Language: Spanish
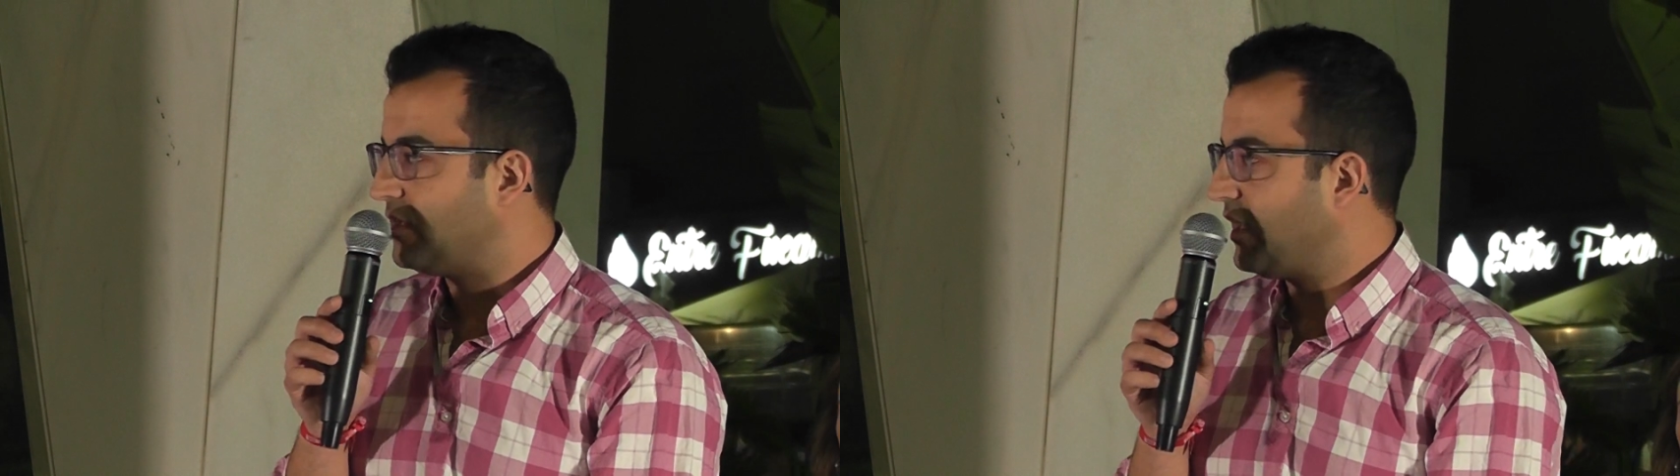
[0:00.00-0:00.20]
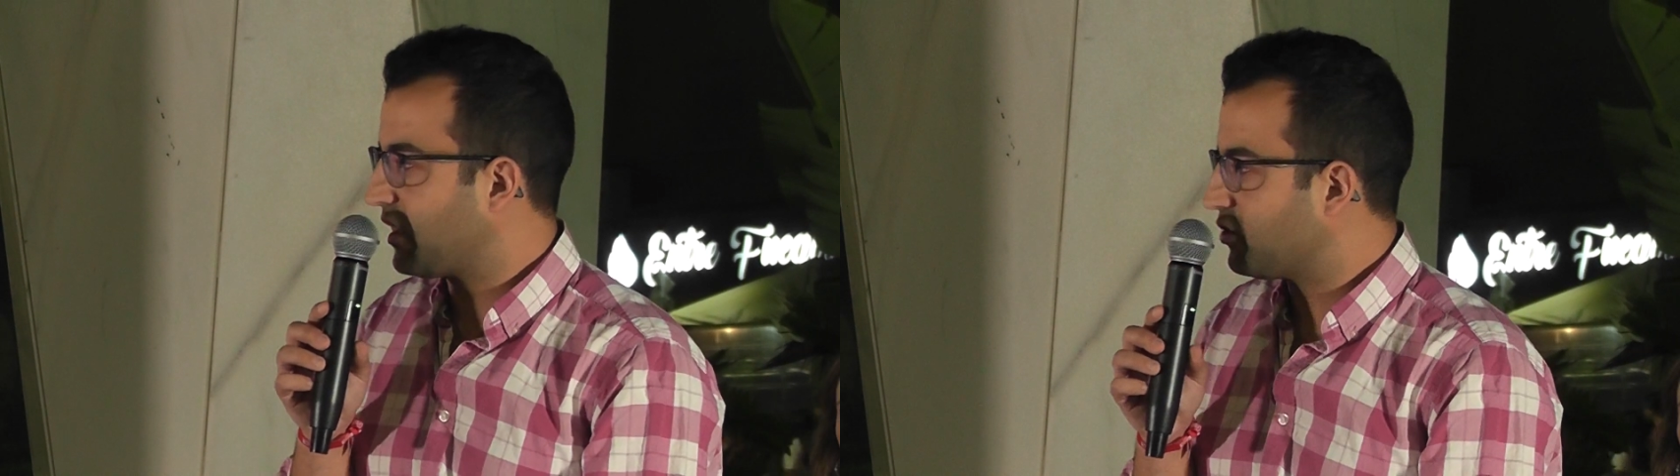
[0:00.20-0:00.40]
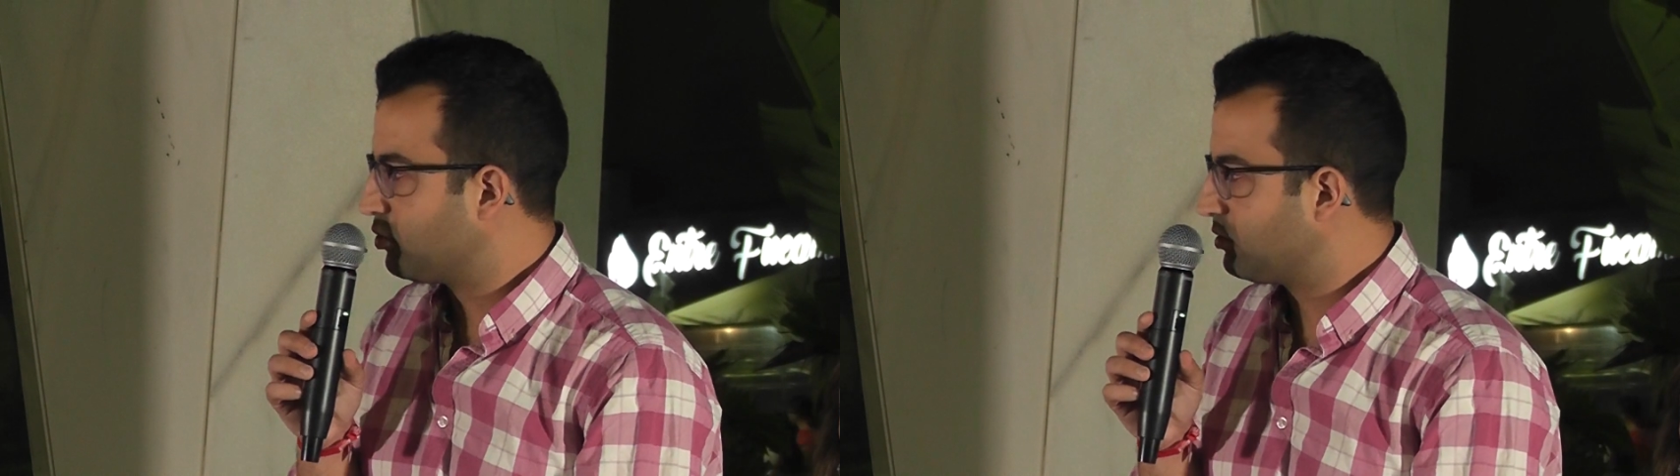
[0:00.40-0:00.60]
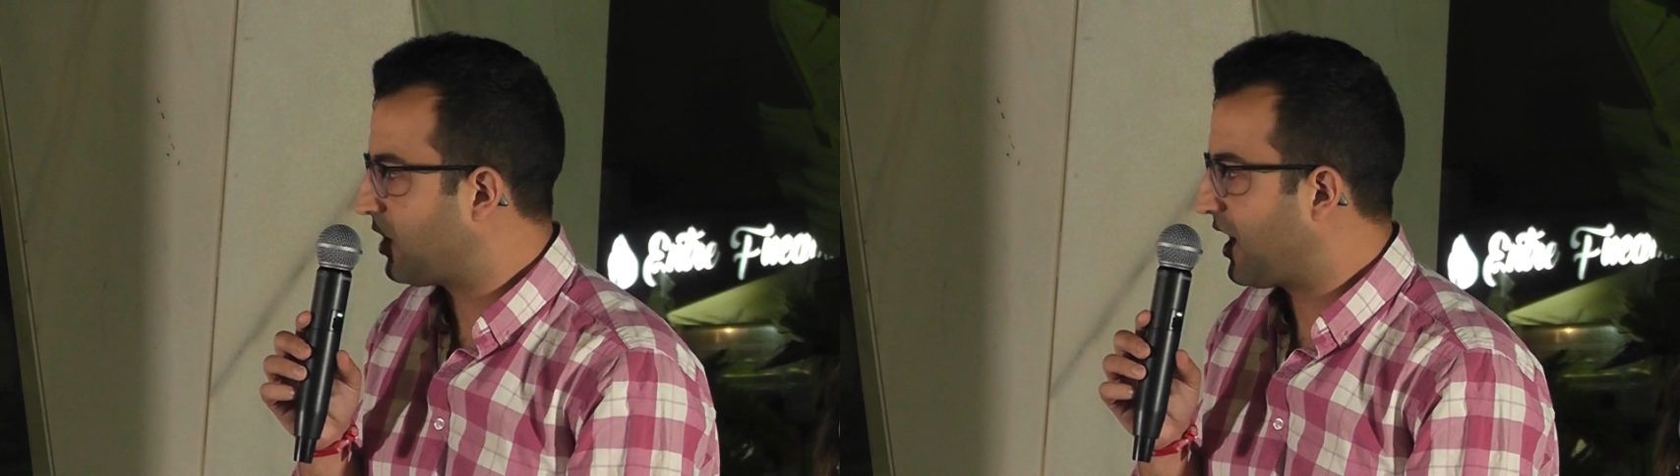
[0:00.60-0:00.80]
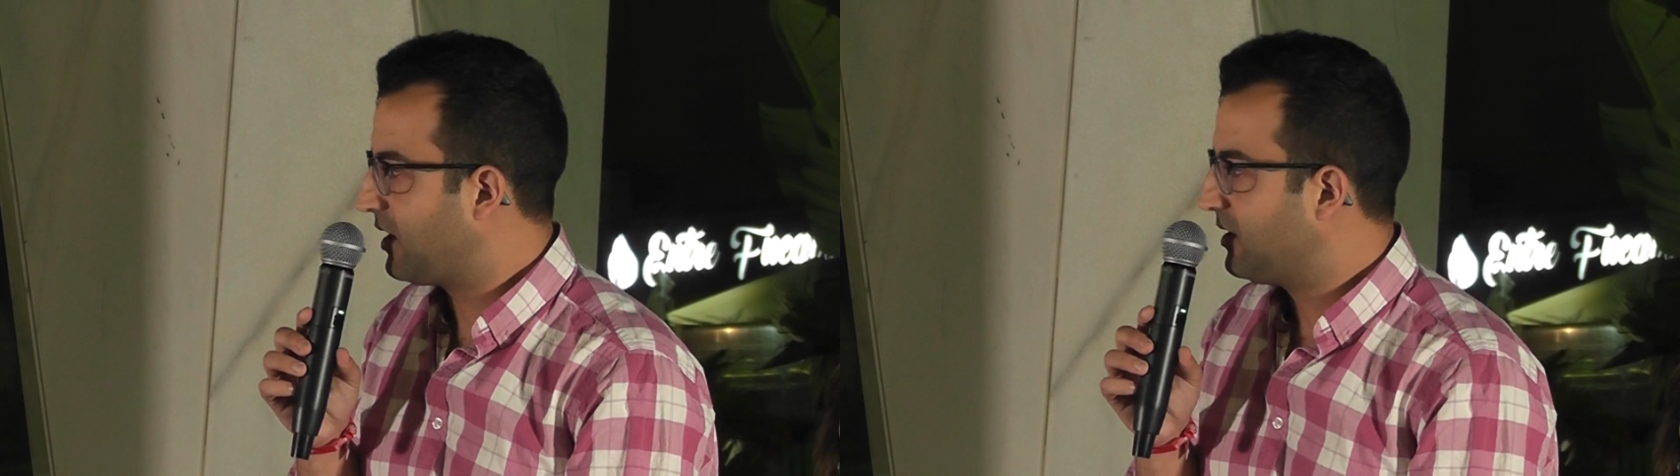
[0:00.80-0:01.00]
Y
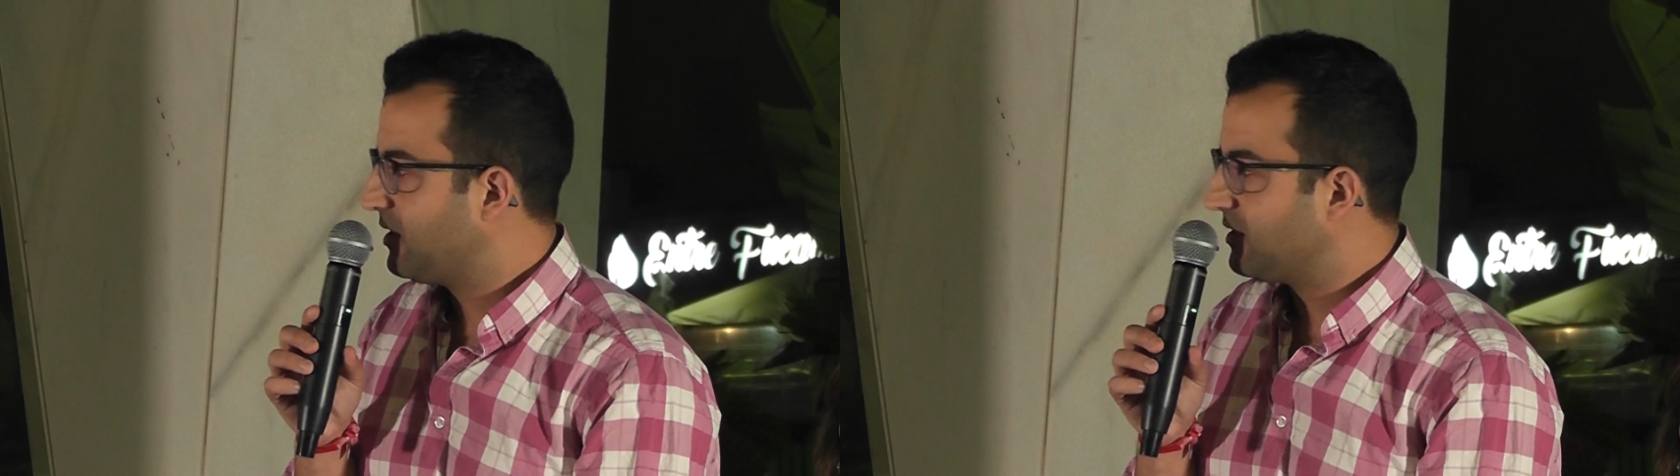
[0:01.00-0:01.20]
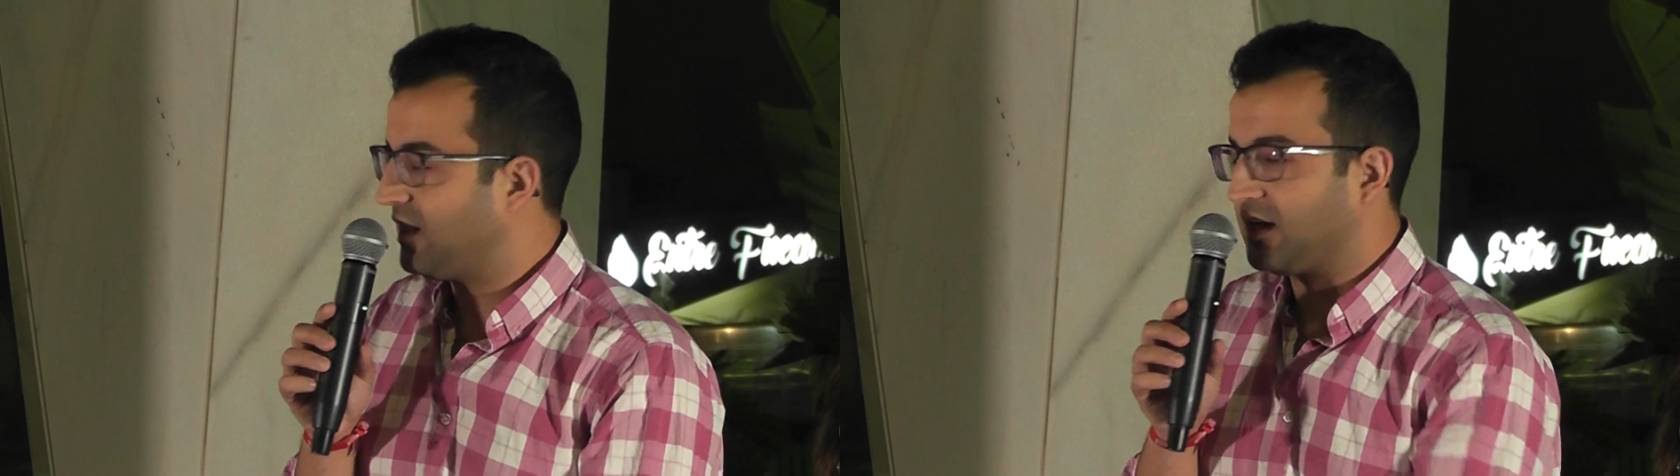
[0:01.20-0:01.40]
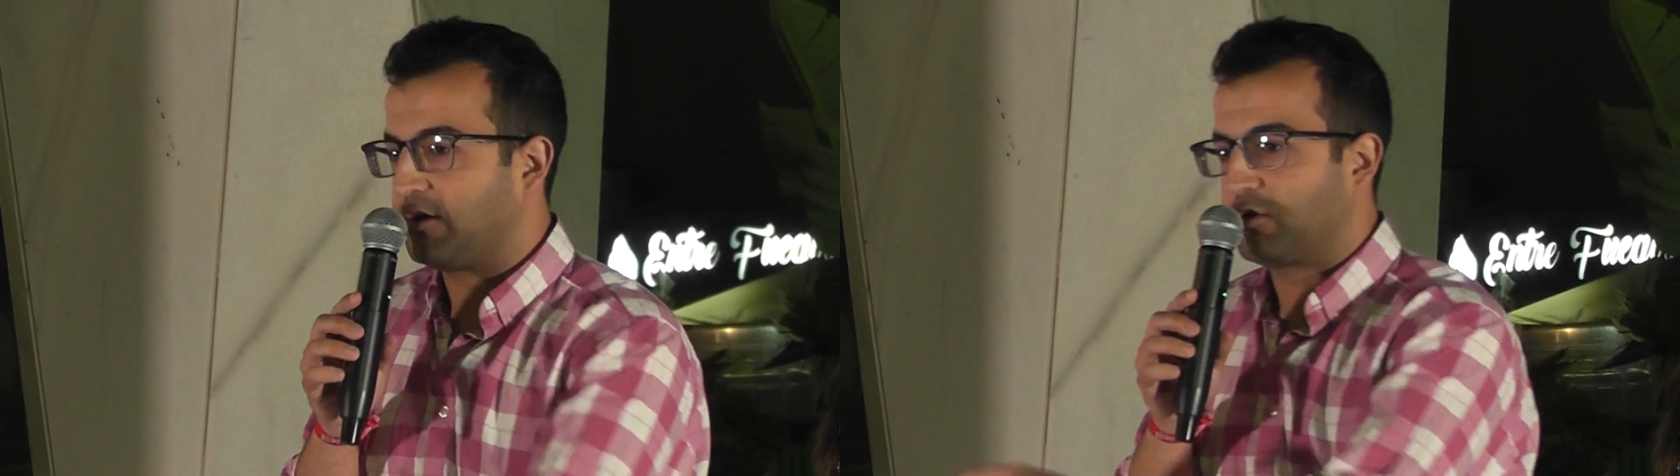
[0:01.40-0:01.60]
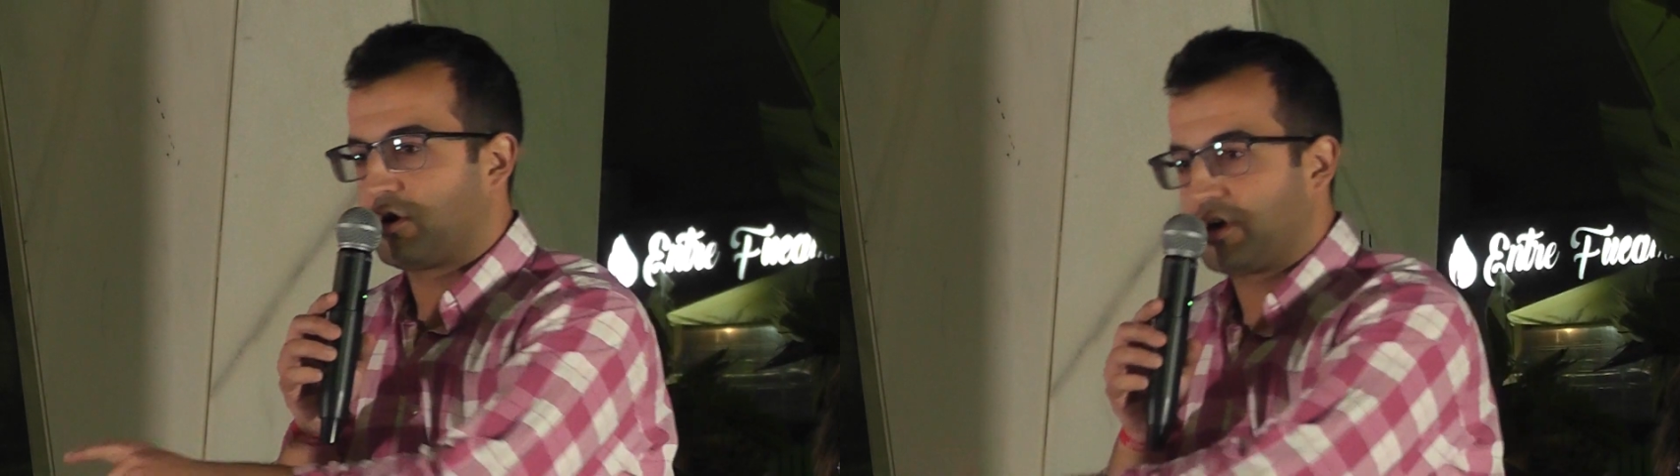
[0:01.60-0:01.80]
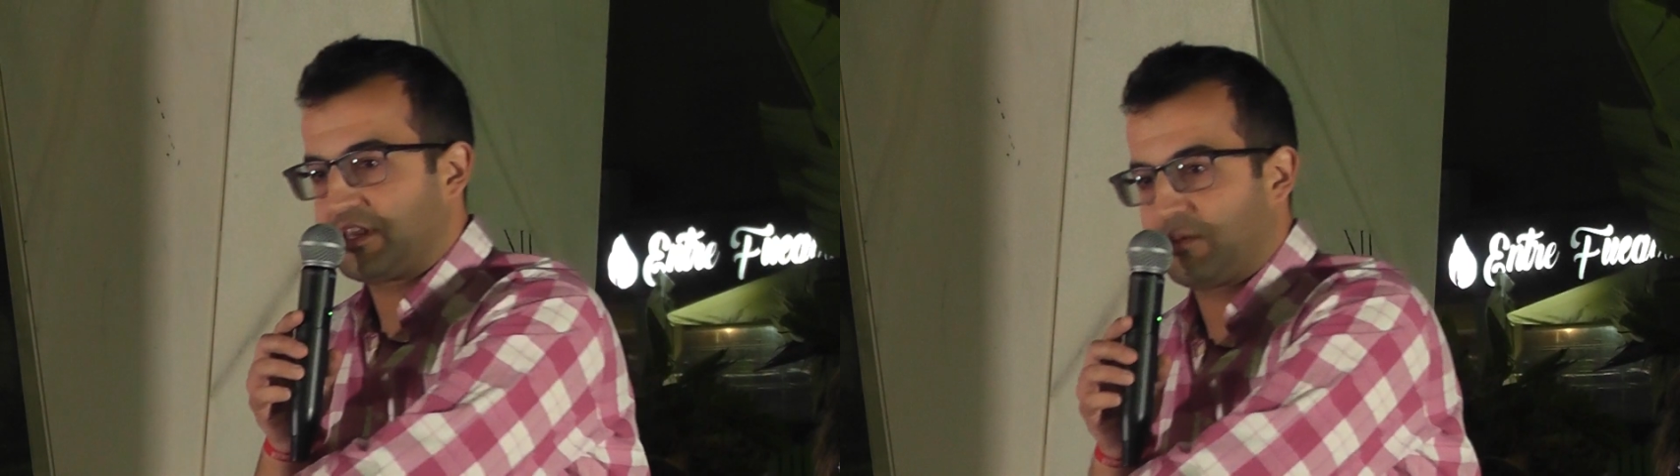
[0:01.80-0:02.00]
resulta de que lo
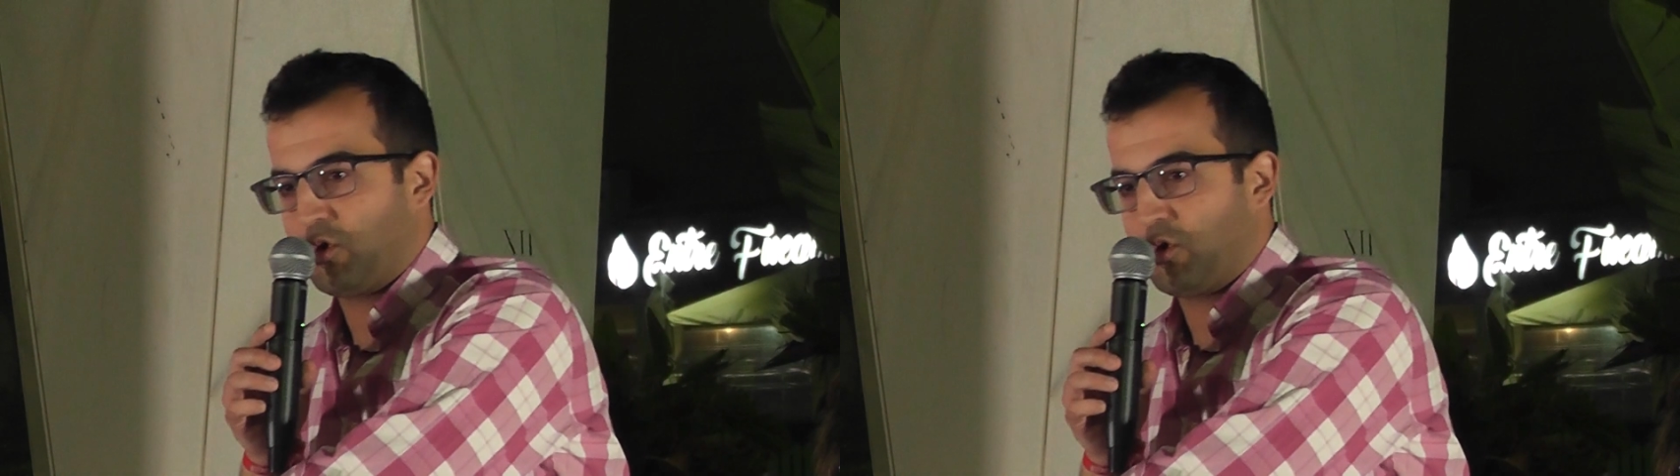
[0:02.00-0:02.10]
coge esta